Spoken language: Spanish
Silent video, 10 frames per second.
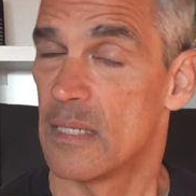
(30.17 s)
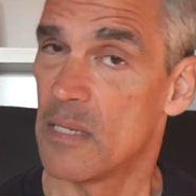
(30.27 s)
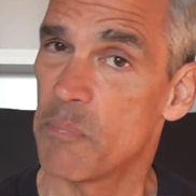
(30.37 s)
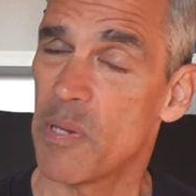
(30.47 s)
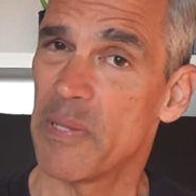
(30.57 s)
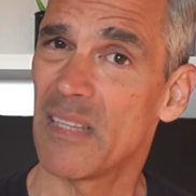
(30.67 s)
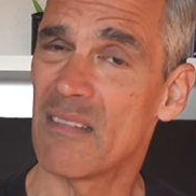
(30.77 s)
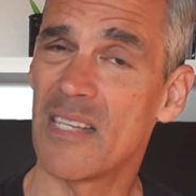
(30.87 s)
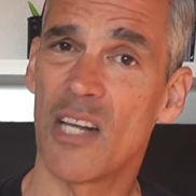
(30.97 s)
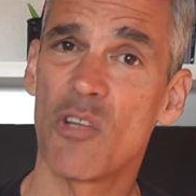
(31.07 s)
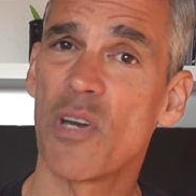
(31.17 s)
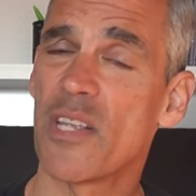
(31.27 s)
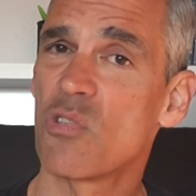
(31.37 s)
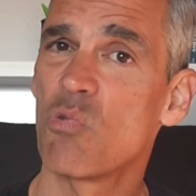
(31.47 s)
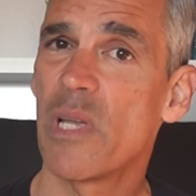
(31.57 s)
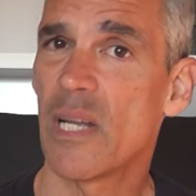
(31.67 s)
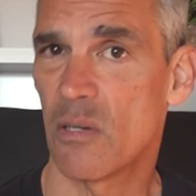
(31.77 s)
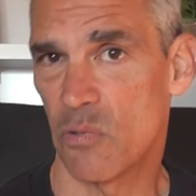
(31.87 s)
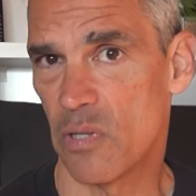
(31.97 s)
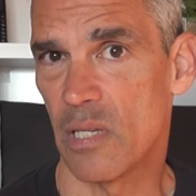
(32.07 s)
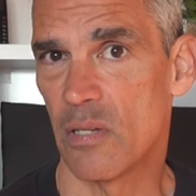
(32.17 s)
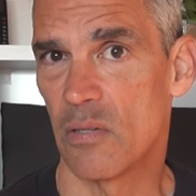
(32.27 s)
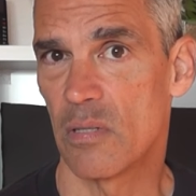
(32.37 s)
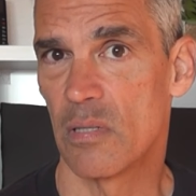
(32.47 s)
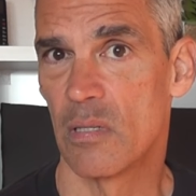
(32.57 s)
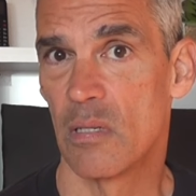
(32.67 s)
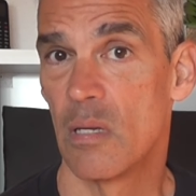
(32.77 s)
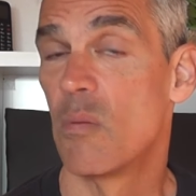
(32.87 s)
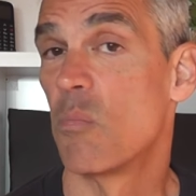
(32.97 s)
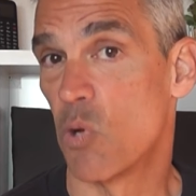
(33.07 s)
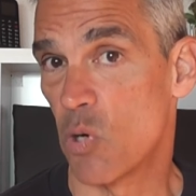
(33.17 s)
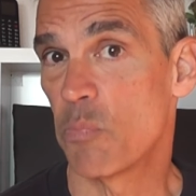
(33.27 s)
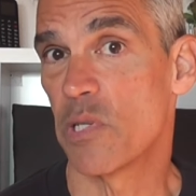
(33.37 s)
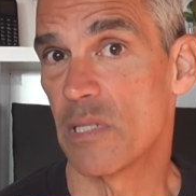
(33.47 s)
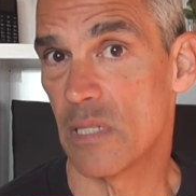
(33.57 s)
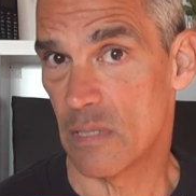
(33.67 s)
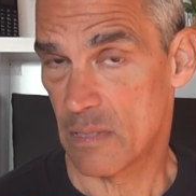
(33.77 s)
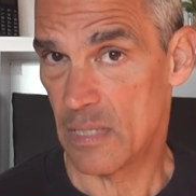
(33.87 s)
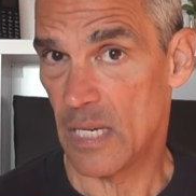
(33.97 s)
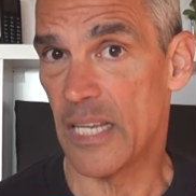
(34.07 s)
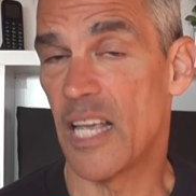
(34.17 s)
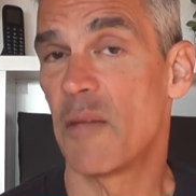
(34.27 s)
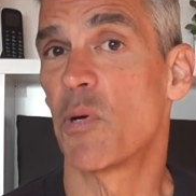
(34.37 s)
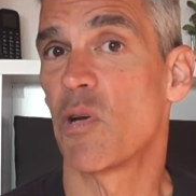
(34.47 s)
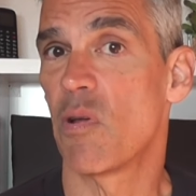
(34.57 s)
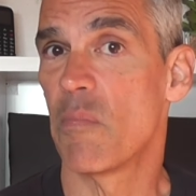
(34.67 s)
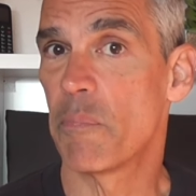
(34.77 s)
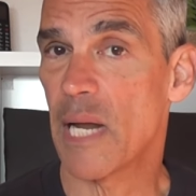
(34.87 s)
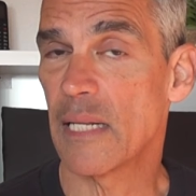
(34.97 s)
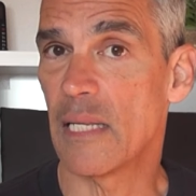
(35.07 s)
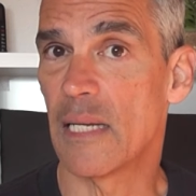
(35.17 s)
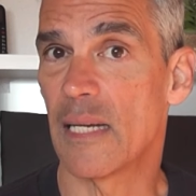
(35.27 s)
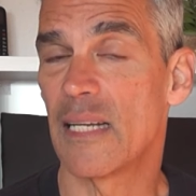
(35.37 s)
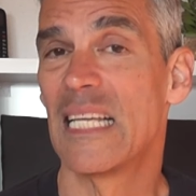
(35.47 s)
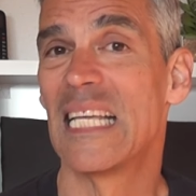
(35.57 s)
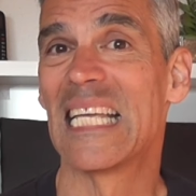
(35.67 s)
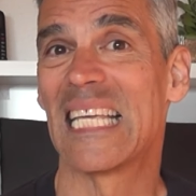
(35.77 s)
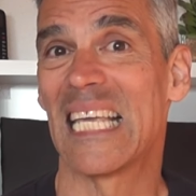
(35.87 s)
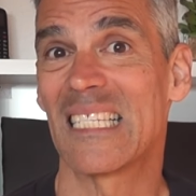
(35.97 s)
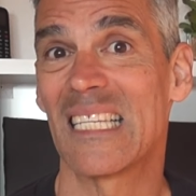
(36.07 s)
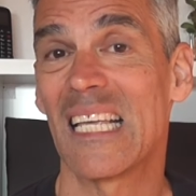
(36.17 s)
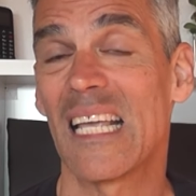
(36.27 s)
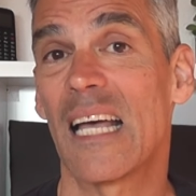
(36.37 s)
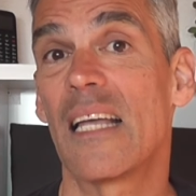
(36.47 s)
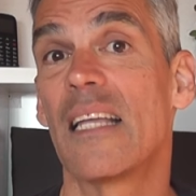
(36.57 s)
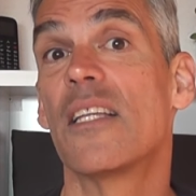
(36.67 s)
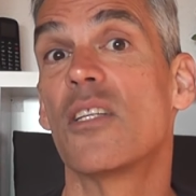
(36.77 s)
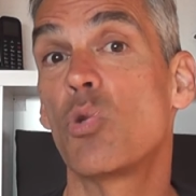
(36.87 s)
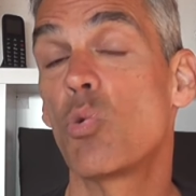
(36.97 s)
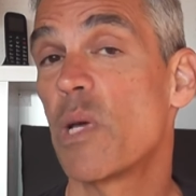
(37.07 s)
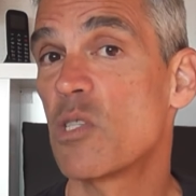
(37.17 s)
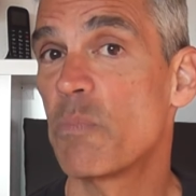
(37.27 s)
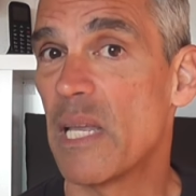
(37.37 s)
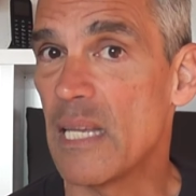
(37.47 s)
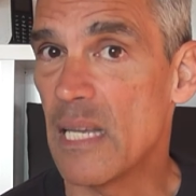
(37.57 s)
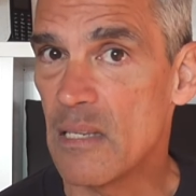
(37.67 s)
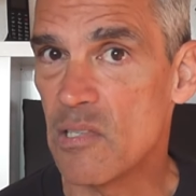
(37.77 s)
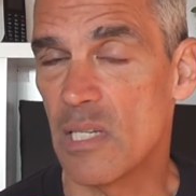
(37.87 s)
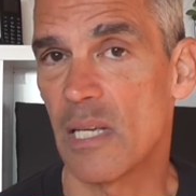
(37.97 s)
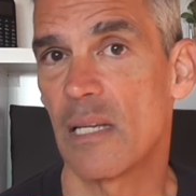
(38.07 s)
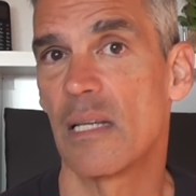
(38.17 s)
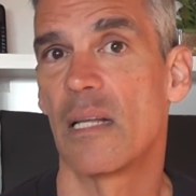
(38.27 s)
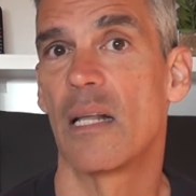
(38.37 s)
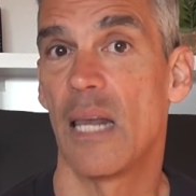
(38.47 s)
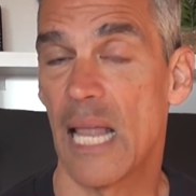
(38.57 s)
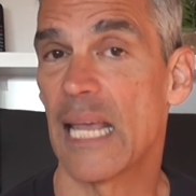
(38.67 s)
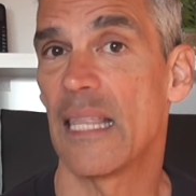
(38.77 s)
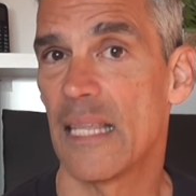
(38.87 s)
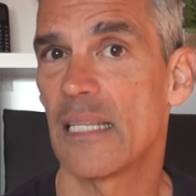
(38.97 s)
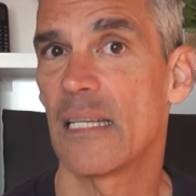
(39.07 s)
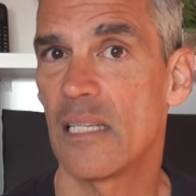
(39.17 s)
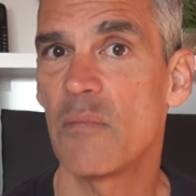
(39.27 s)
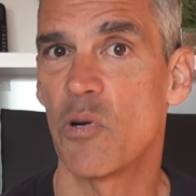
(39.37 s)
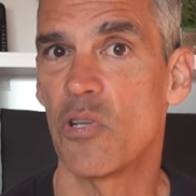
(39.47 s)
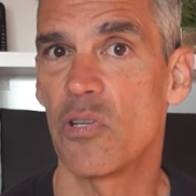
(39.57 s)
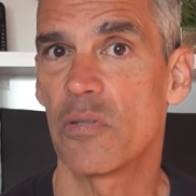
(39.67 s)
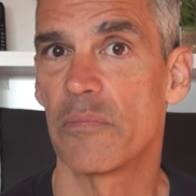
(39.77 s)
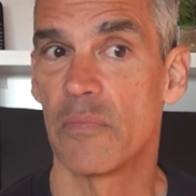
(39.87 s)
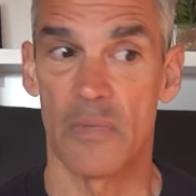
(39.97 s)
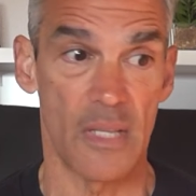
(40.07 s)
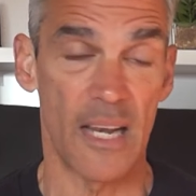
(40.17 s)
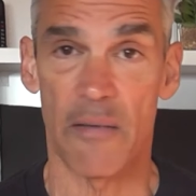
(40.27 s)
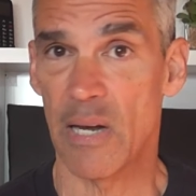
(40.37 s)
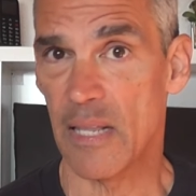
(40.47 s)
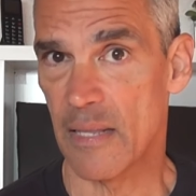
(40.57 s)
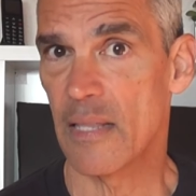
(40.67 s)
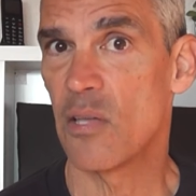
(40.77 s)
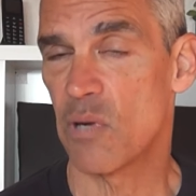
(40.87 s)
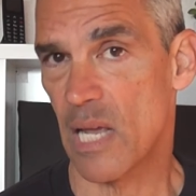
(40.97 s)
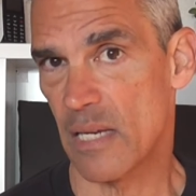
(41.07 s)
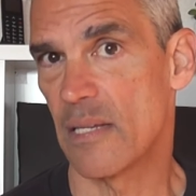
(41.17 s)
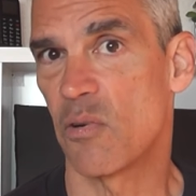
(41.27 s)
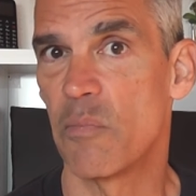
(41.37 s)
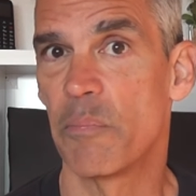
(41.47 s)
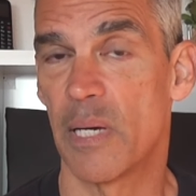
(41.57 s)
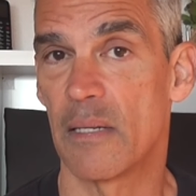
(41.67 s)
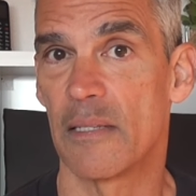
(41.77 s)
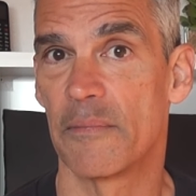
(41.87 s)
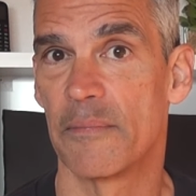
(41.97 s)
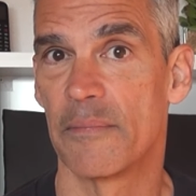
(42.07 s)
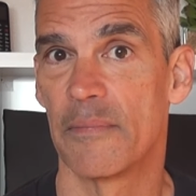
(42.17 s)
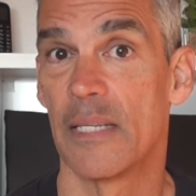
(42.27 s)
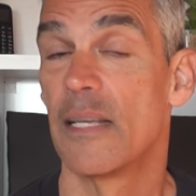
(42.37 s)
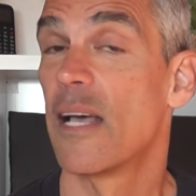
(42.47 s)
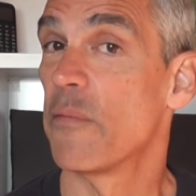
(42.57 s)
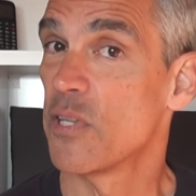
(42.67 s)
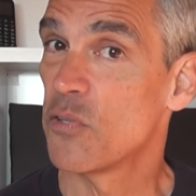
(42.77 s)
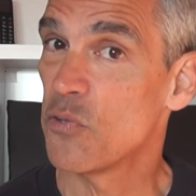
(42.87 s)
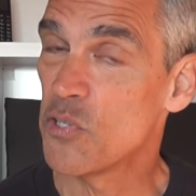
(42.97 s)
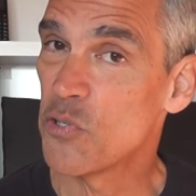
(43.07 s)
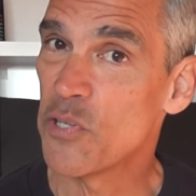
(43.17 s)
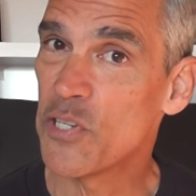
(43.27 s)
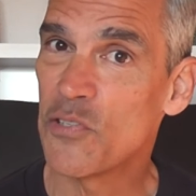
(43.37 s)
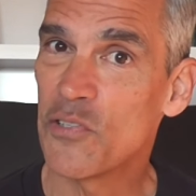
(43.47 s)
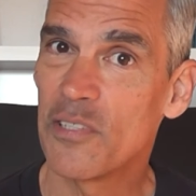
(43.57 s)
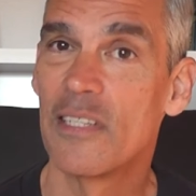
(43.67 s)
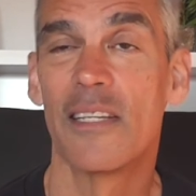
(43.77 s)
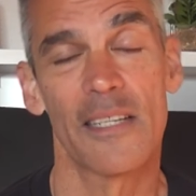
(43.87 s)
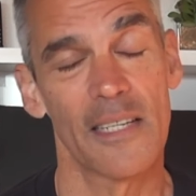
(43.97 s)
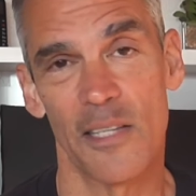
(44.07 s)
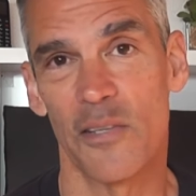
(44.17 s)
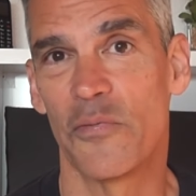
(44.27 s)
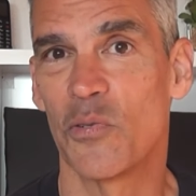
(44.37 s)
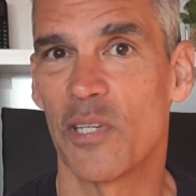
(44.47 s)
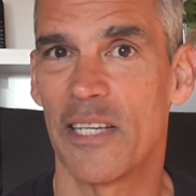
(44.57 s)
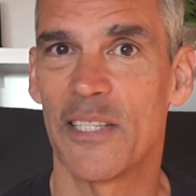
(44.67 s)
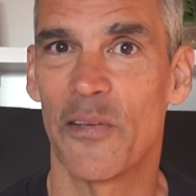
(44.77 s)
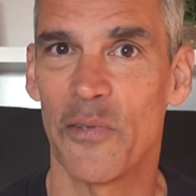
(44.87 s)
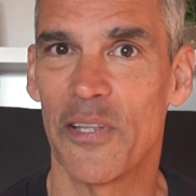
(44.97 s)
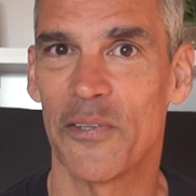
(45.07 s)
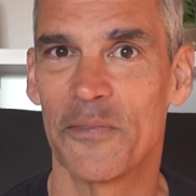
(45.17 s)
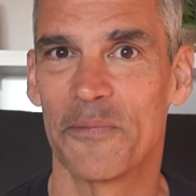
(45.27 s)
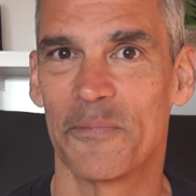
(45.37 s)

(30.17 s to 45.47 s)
Simplemente si algo resuena contigo, bueno, pues si eliges ponerlo en práctica, que sea tu experiencia la que dé testimonio de la validez de lo que aquí se comparte. Habiendo dicho eso, que te disfrutes este video.